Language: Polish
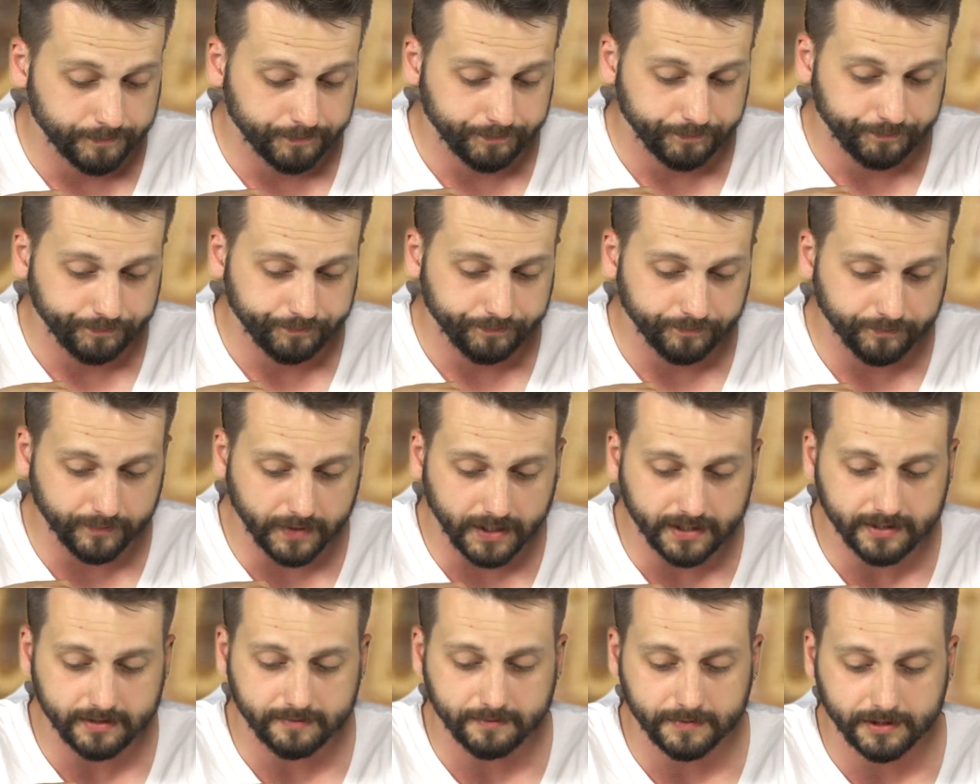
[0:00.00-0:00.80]
Mhm.
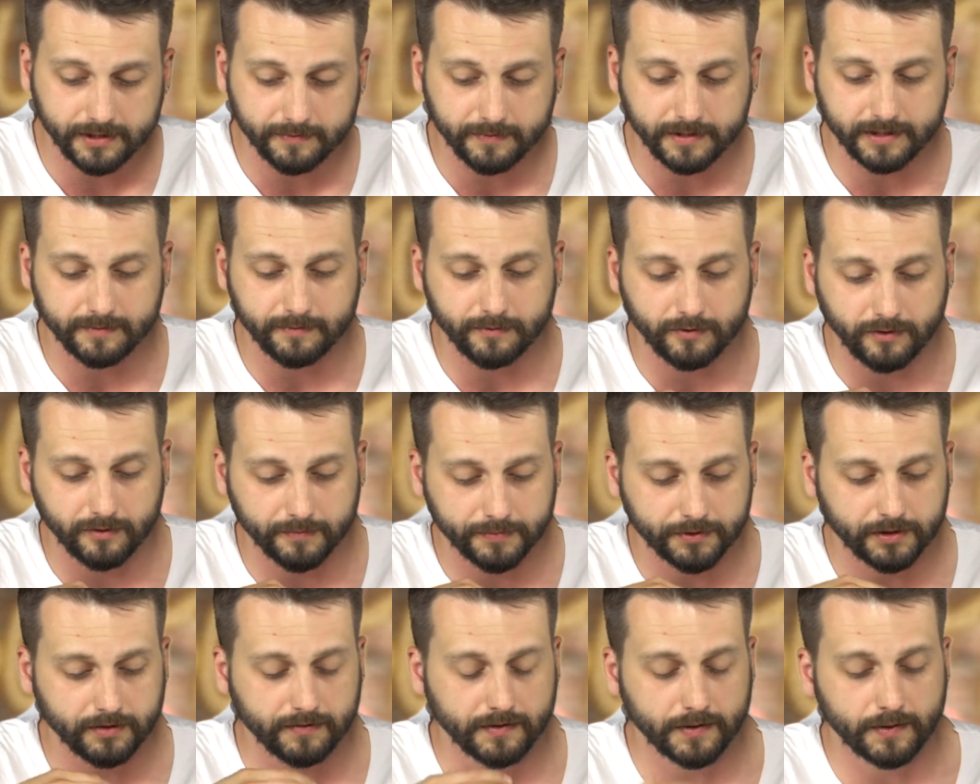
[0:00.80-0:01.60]
Basen będzie ma z małą
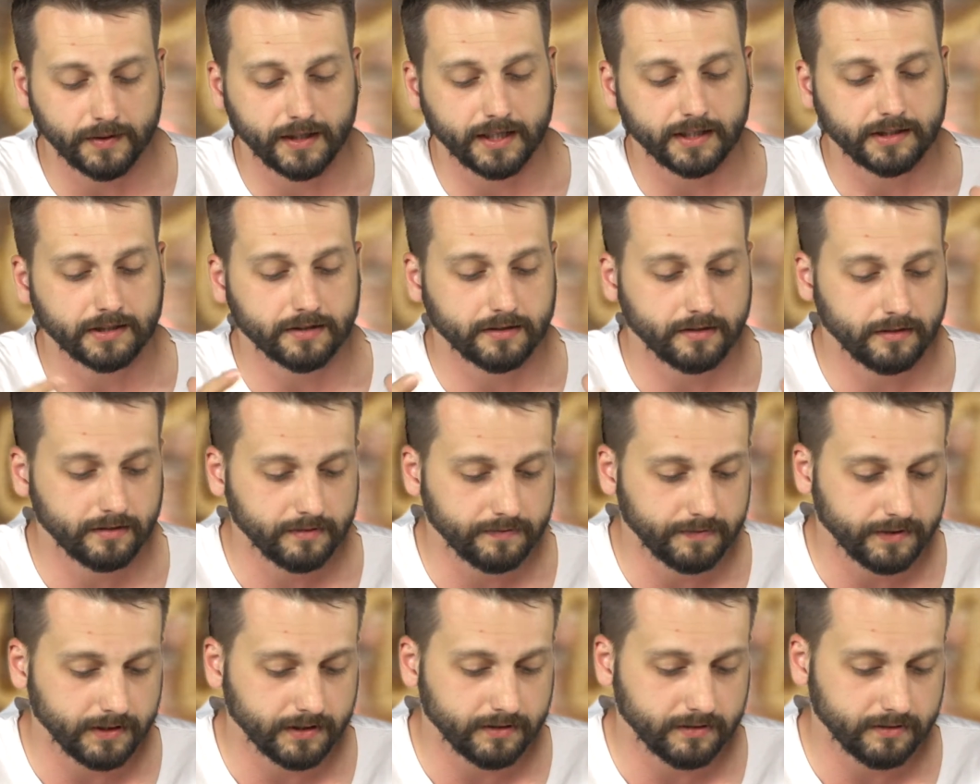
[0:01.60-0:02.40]
obsługą,
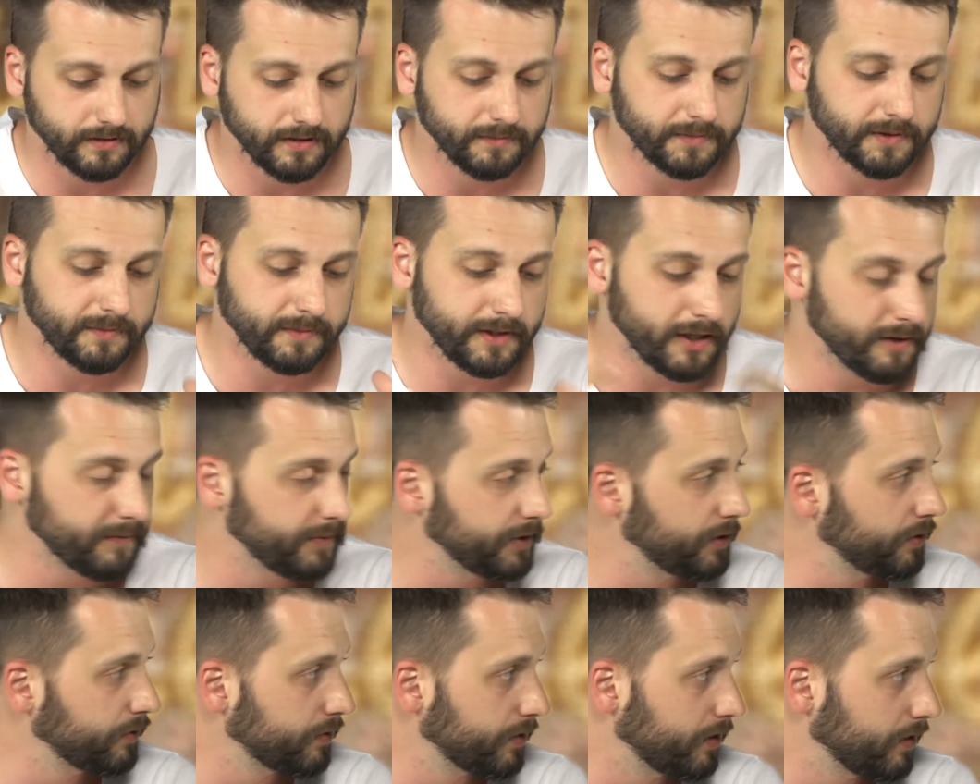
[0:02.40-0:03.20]
aczkolwiek, no bo miał
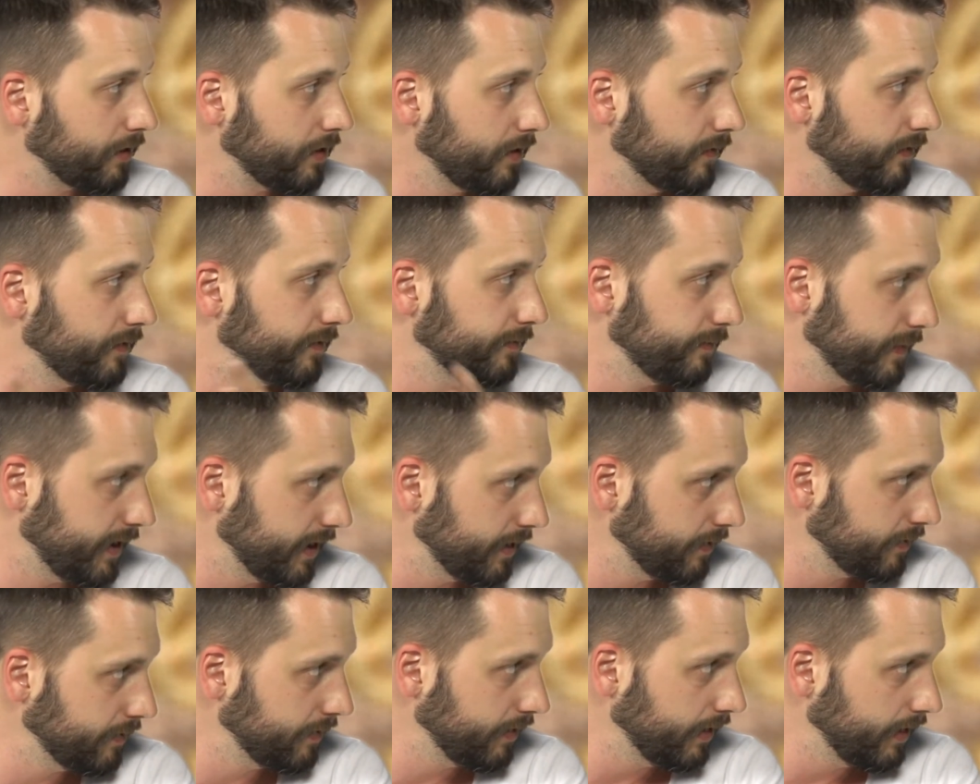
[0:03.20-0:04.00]
być już gotowy w
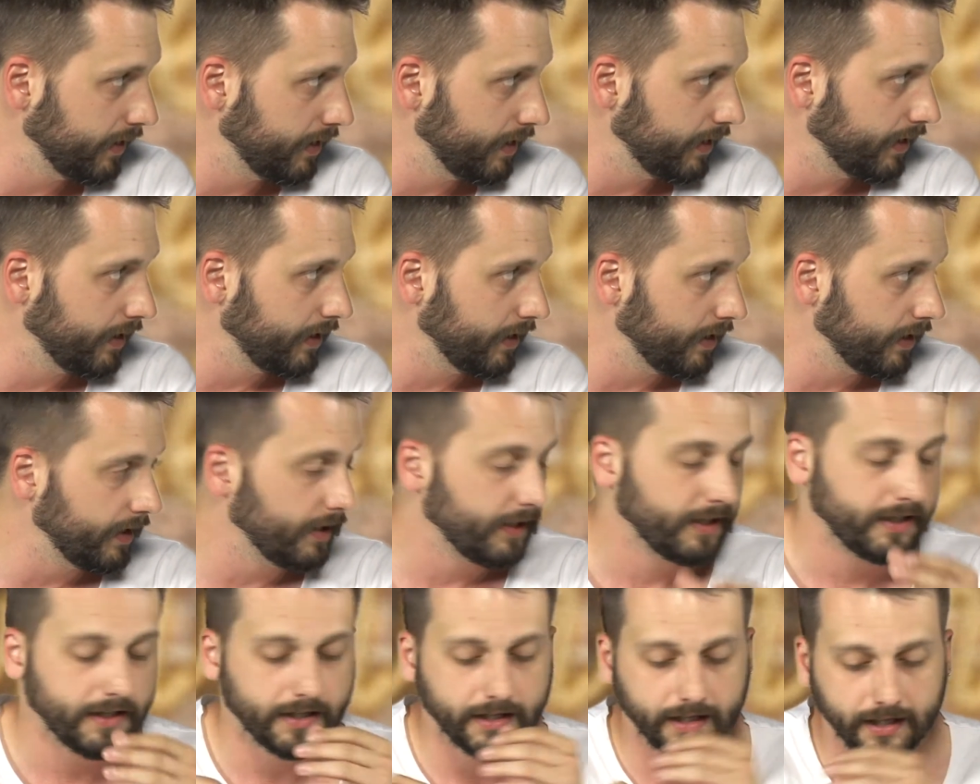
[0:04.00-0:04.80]
maju,
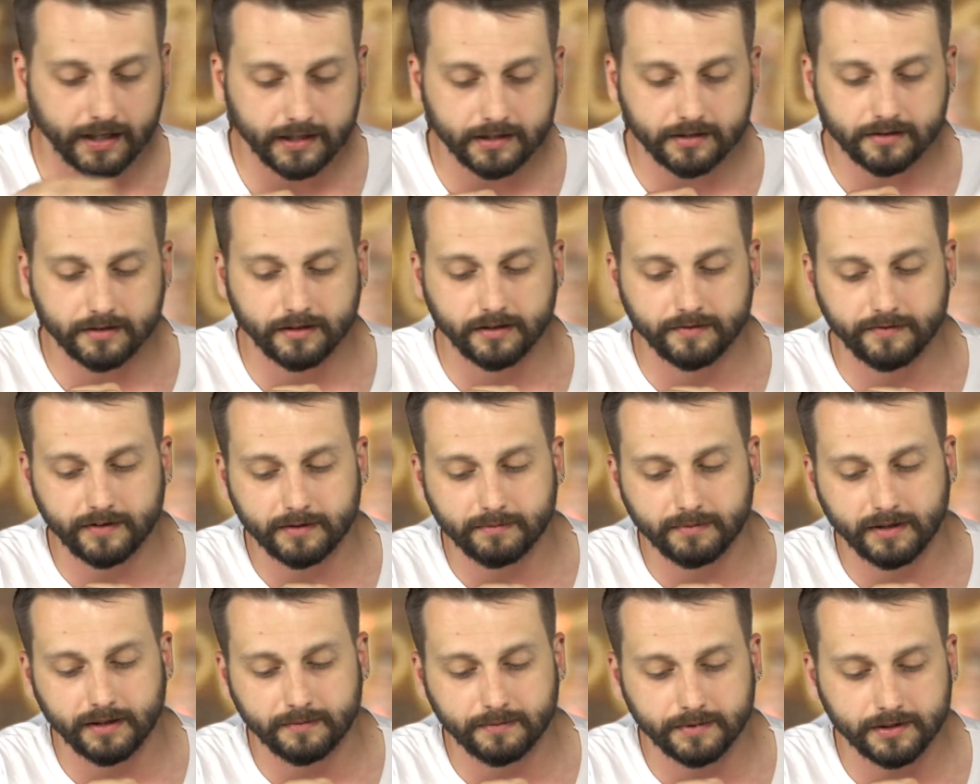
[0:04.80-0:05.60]
mhm.
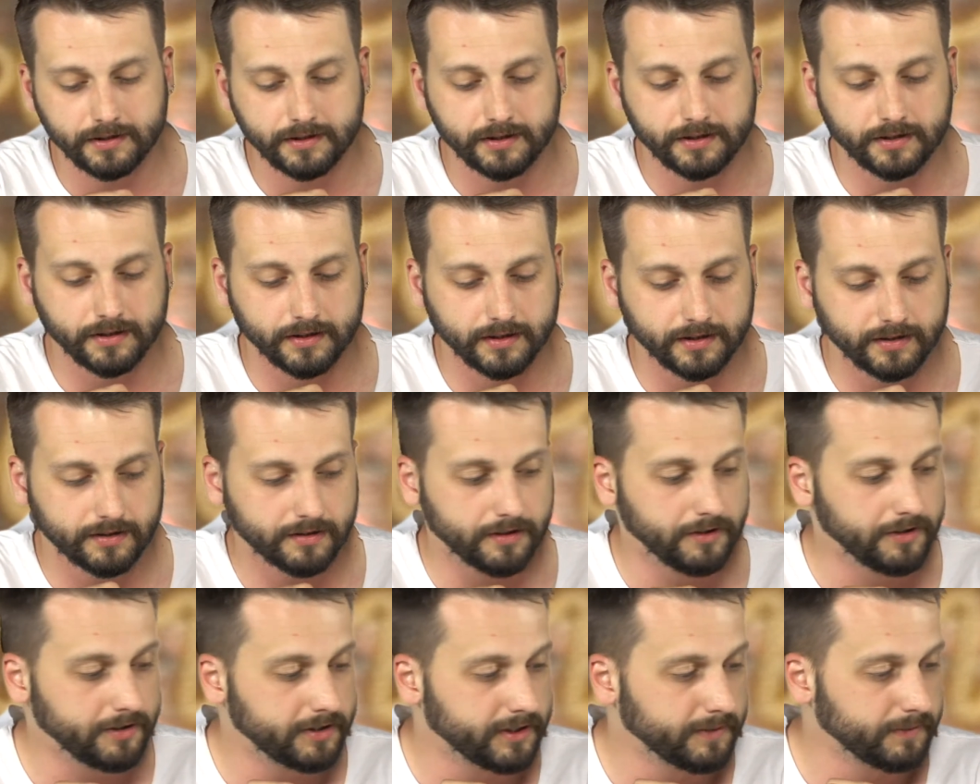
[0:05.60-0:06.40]
aczkolwiek ma być e,
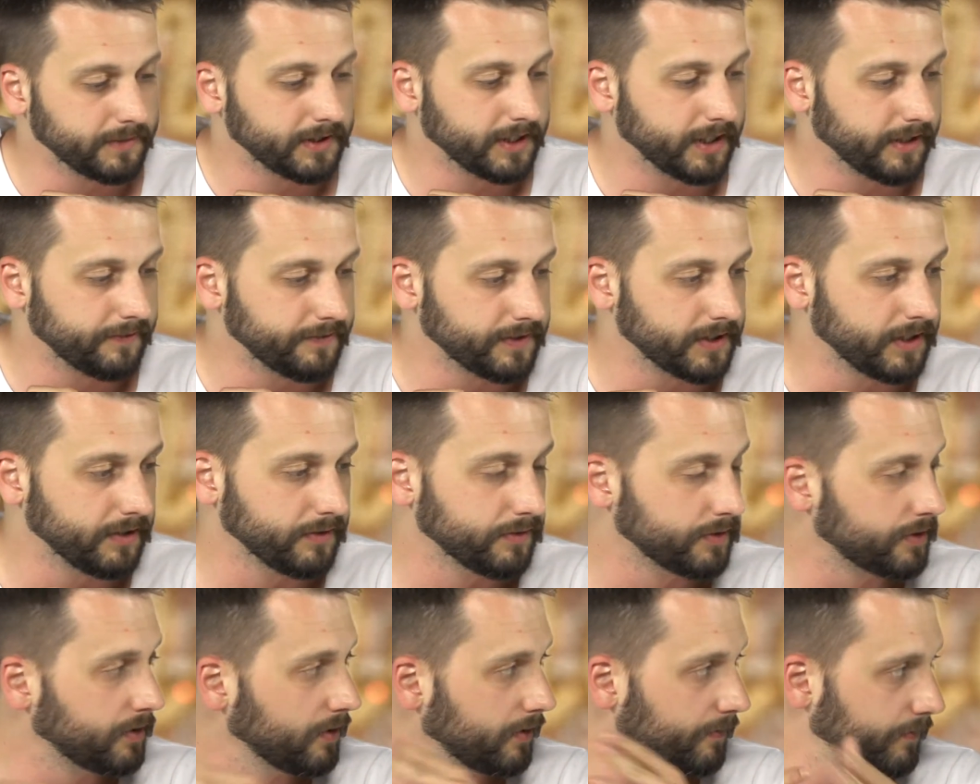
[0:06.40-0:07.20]
z końcem czerwca
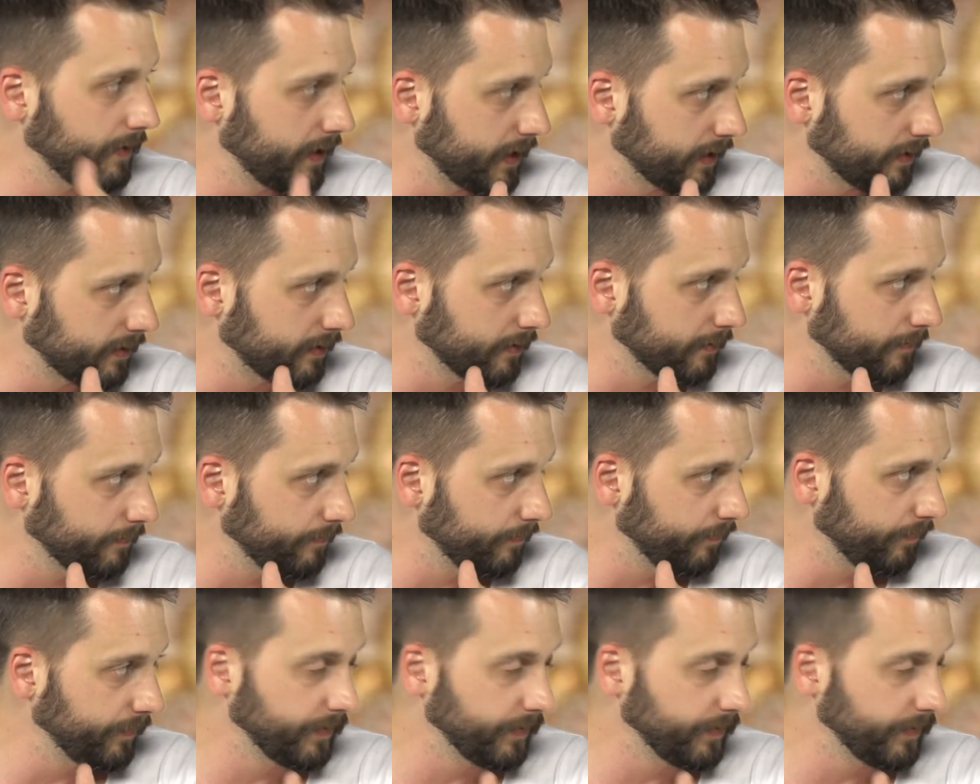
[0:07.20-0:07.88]
już otwarty.